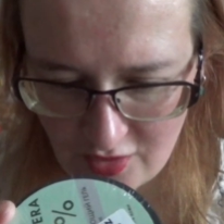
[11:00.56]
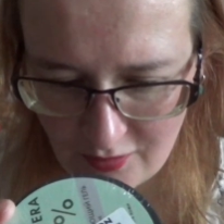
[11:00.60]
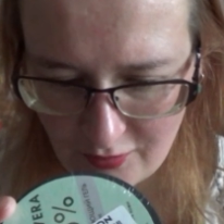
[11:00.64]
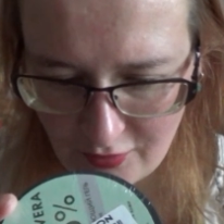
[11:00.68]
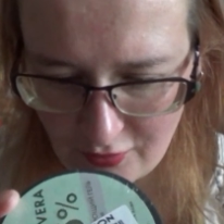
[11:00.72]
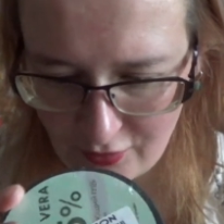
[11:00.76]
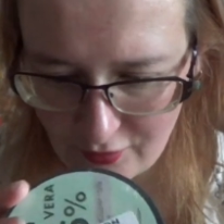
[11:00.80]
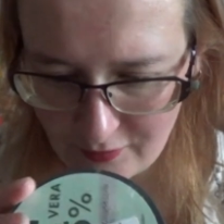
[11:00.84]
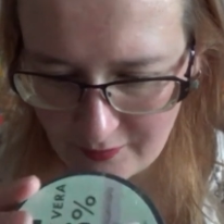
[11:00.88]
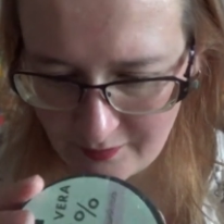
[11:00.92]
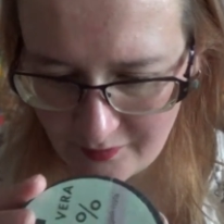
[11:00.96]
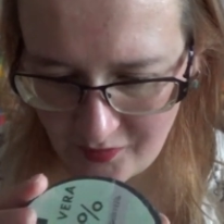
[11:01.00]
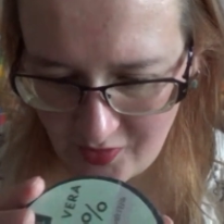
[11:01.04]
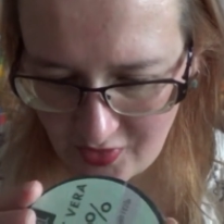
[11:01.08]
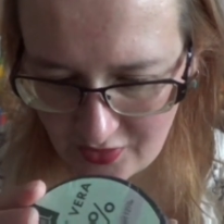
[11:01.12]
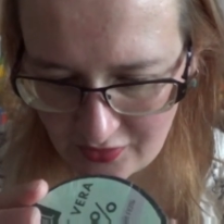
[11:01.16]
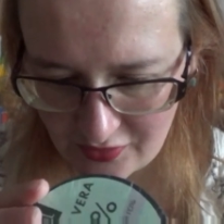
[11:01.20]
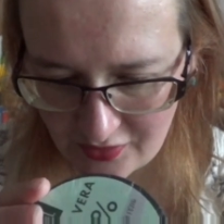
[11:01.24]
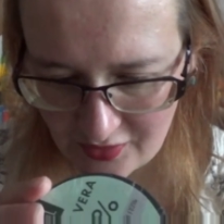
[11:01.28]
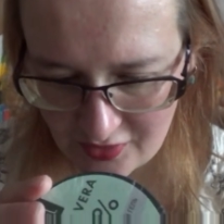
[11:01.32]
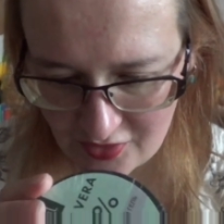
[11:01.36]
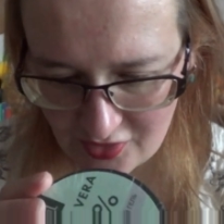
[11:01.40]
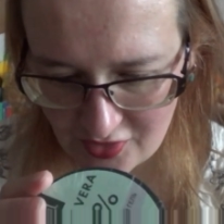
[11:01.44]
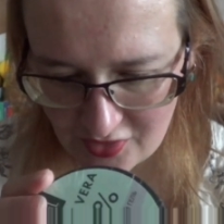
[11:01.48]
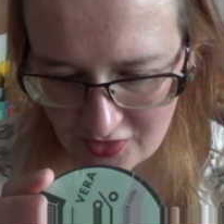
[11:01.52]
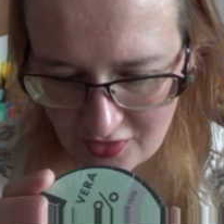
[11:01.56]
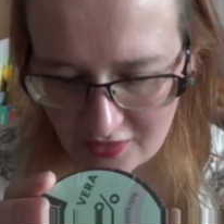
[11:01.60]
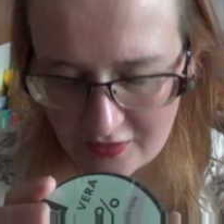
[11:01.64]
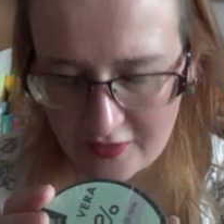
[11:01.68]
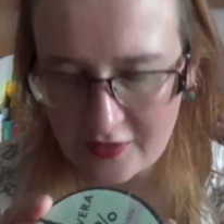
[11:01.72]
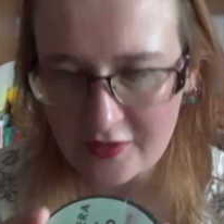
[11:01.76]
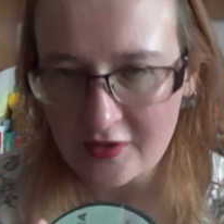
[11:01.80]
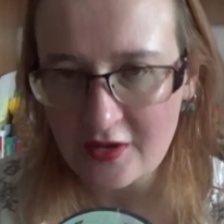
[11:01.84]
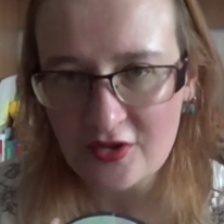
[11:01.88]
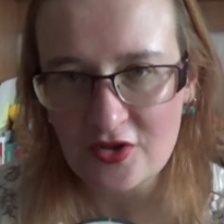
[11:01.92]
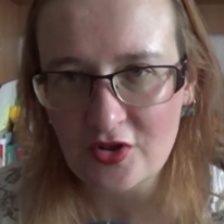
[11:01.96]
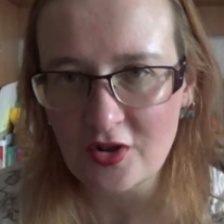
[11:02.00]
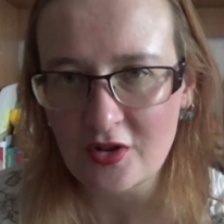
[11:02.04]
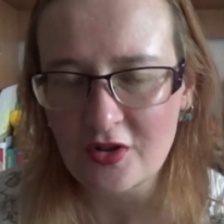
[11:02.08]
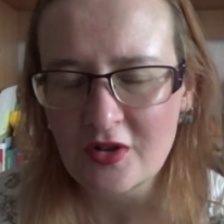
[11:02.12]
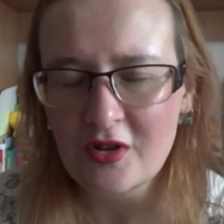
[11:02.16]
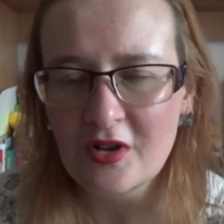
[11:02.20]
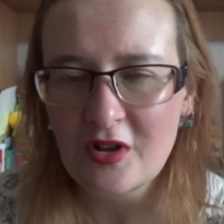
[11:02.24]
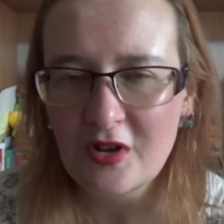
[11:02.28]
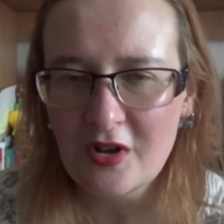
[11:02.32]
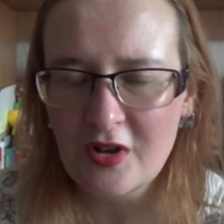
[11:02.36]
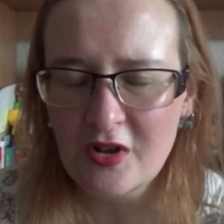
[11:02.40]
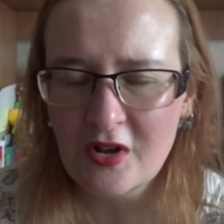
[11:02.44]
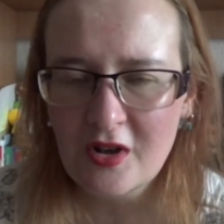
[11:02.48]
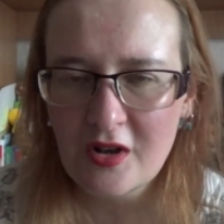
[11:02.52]
был, относительно даже
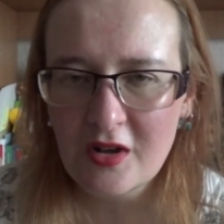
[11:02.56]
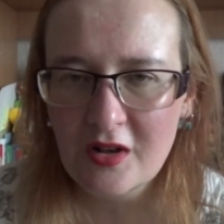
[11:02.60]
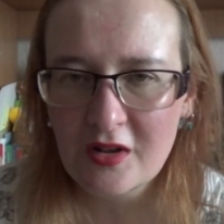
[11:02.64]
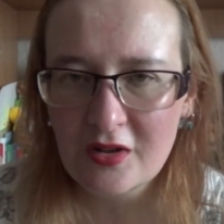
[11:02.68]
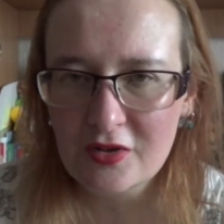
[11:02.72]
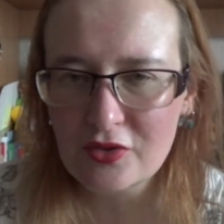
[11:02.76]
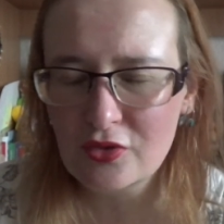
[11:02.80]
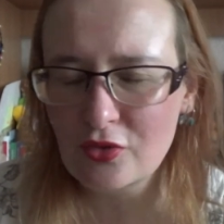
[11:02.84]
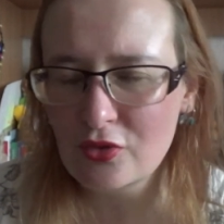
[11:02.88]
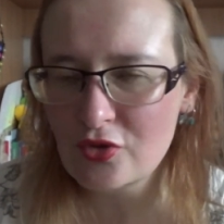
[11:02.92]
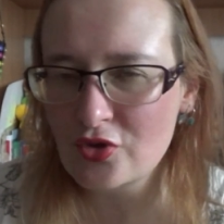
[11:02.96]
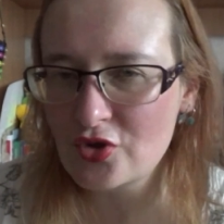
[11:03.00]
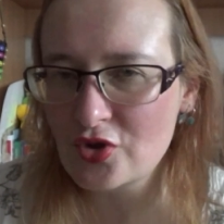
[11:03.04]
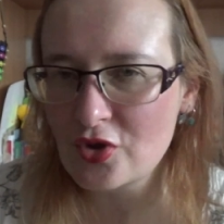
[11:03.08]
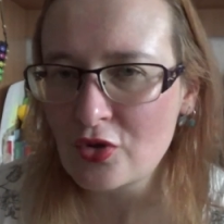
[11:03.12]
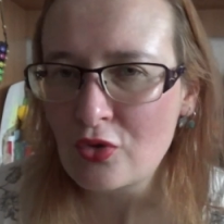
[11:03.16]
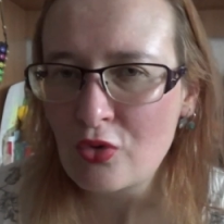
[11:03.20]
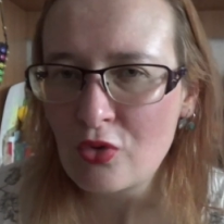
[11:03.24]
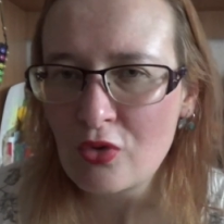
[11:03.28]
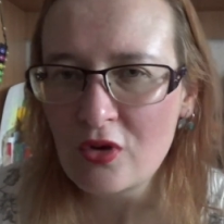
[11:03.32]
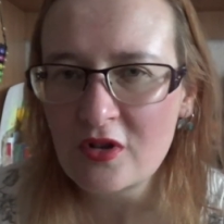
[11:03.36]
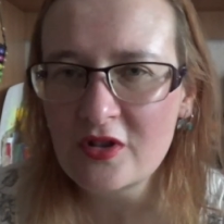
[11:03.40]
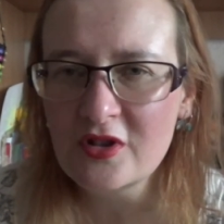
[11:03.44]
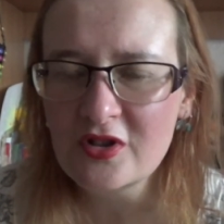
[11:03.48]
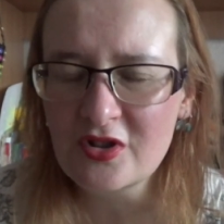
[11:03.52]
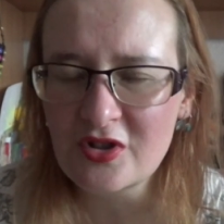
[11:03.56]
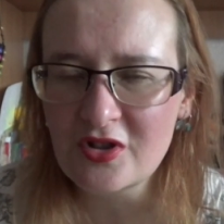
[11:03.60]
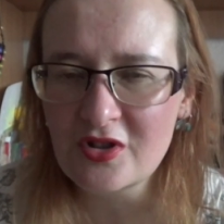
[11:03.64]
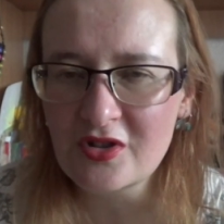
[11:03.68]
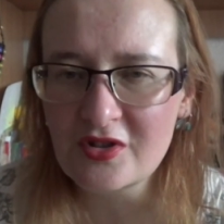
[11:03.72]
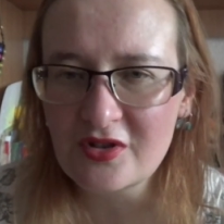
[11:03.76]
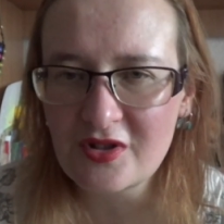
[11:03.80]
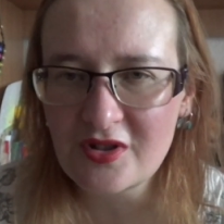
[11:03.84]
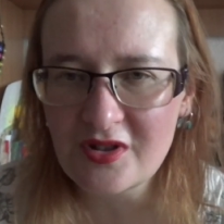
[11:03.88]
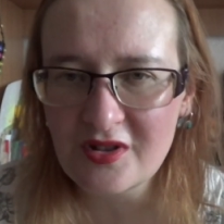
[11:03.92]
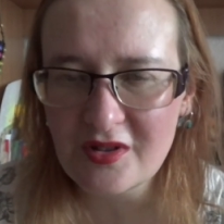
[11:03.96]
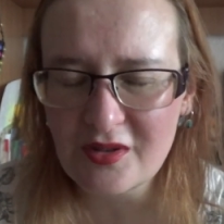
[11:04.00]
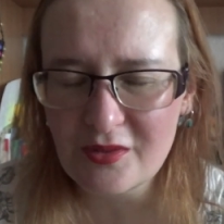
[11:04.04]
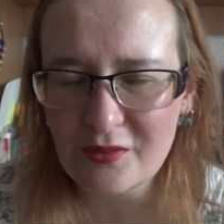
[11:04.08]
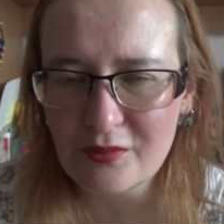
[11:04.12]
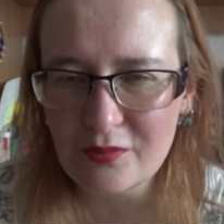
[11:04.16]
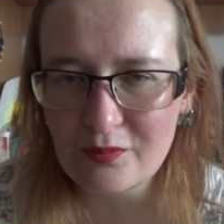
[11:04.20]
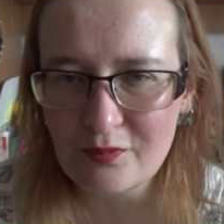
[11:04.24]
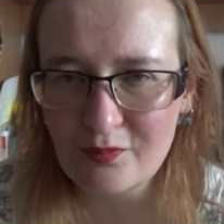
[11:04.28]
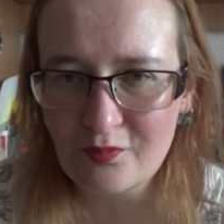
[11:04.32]
той же холики, где